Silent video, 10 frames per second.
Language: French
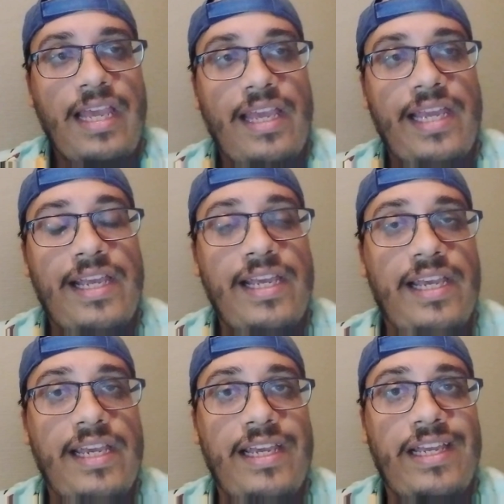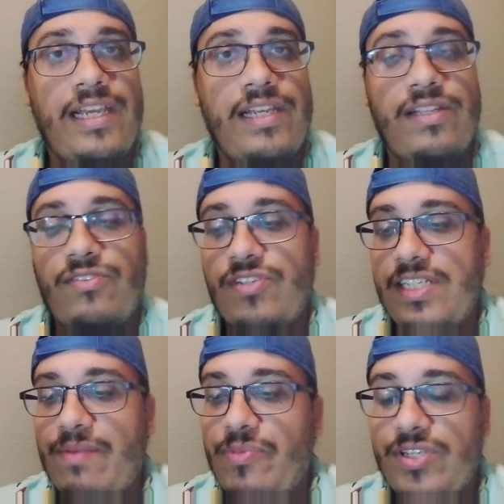Et
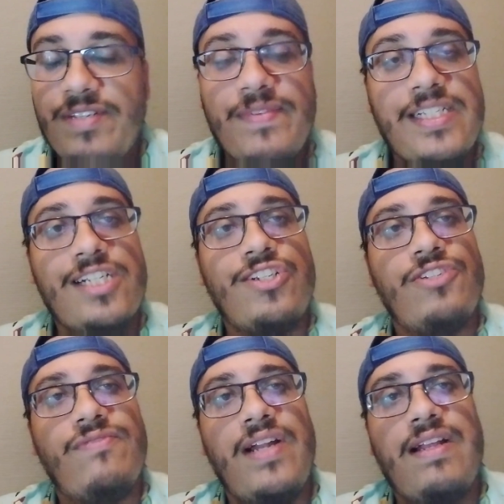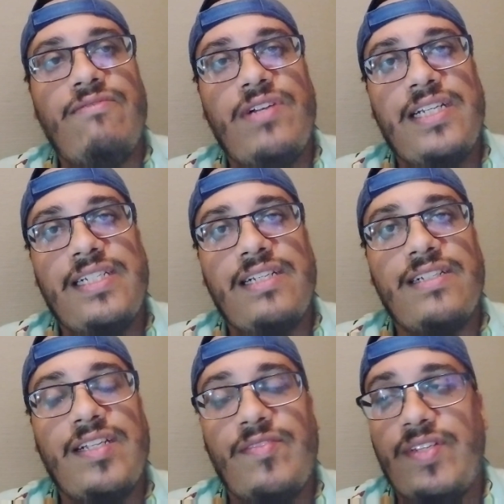deuxième petit message que je voulais vous laisser dans
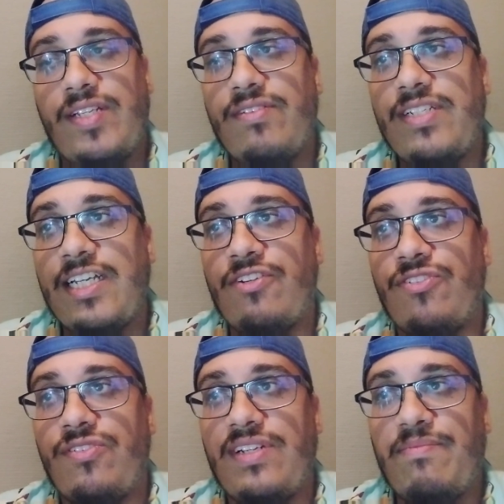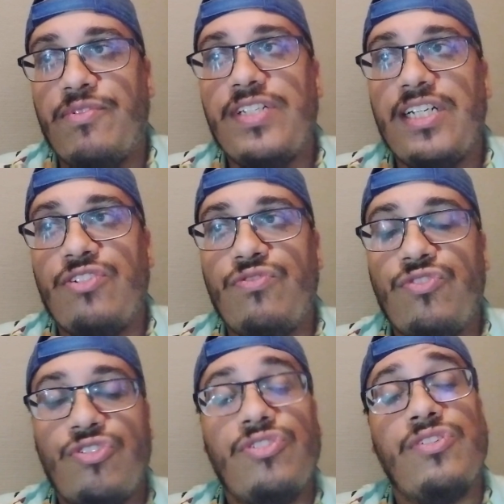cette vidéo, c'est que les prochains jours,
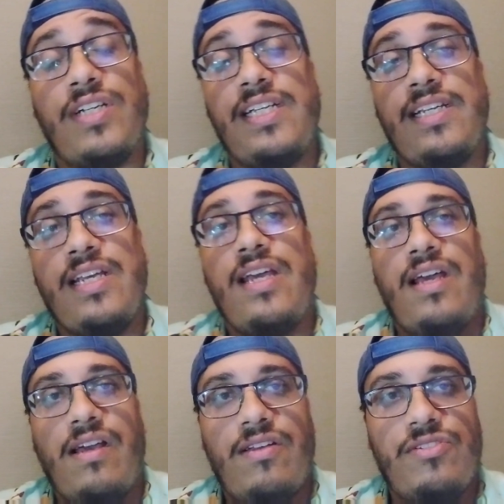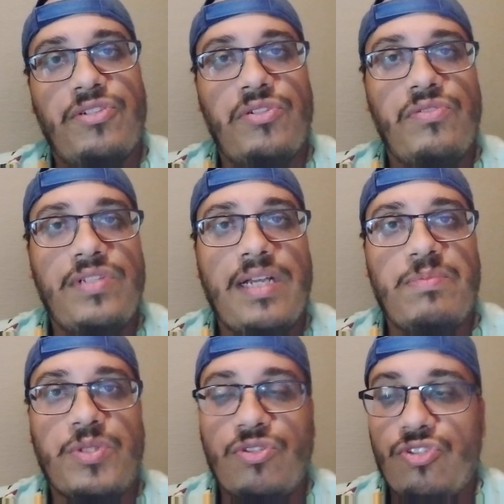je serai euh, sans doute
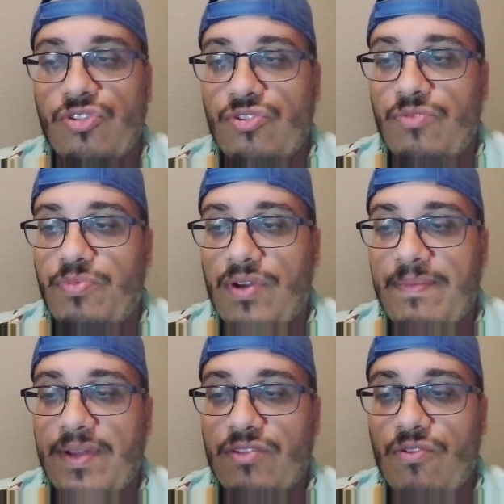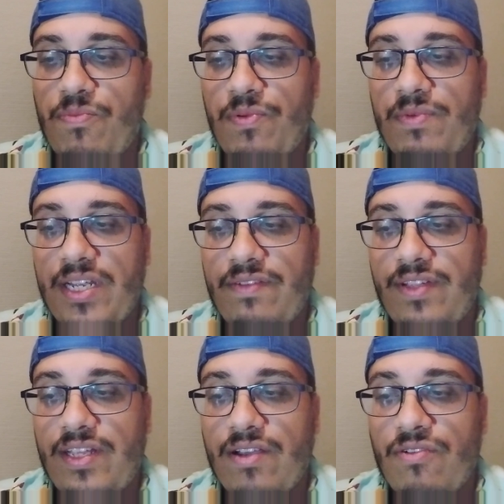absent, je ne pourrai pas trop publier de
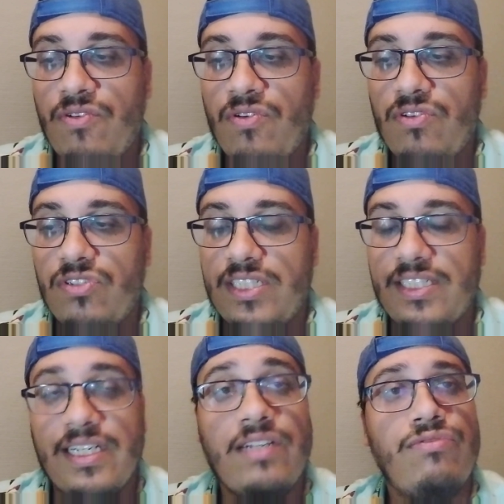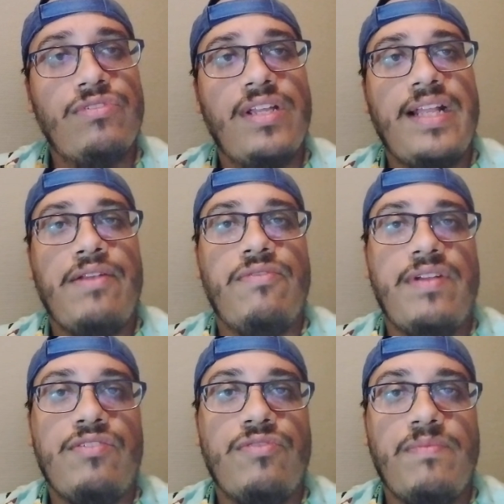vidéos, j'essaierai de vous donner des nouvelles
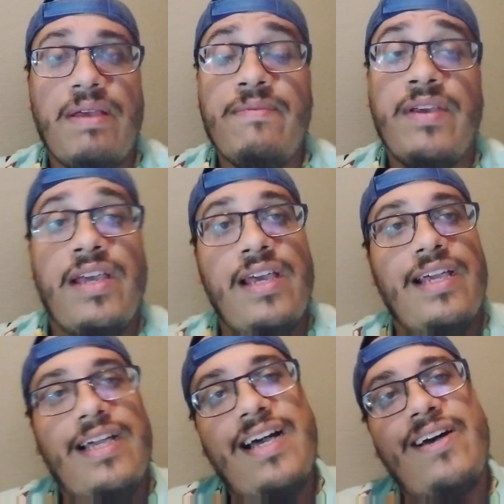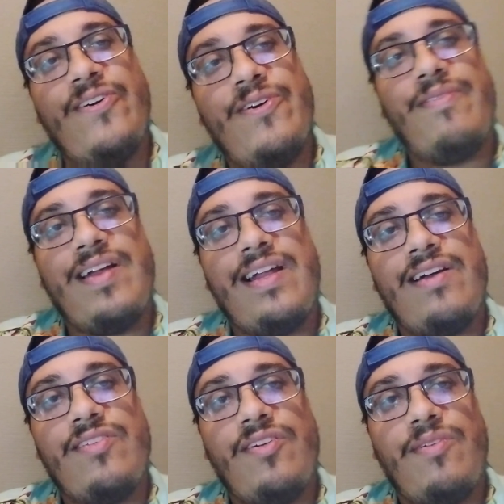tout de même, car euh, voilà,
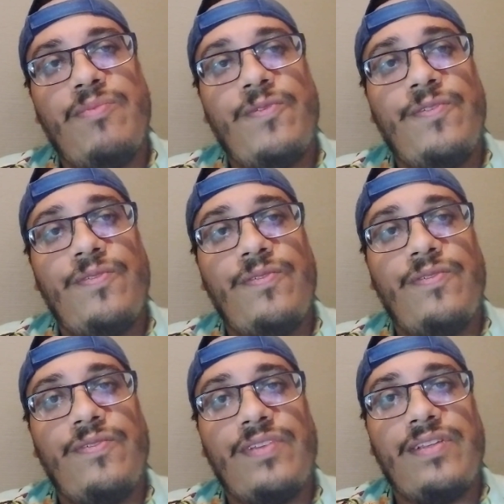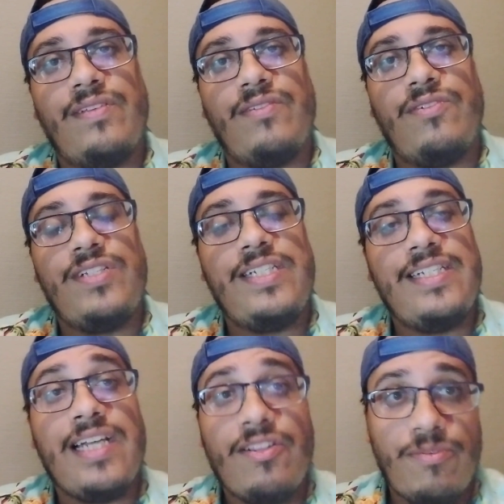dans mon
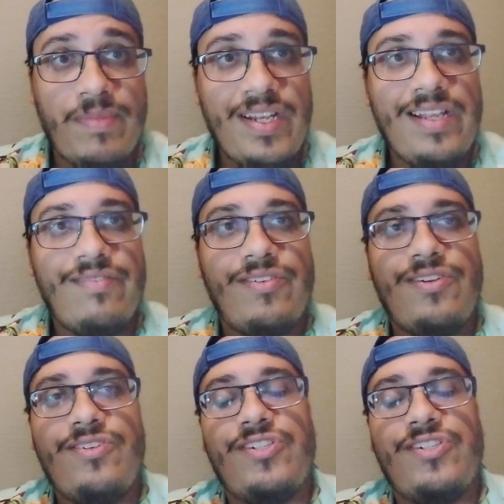quotidien de bénévole,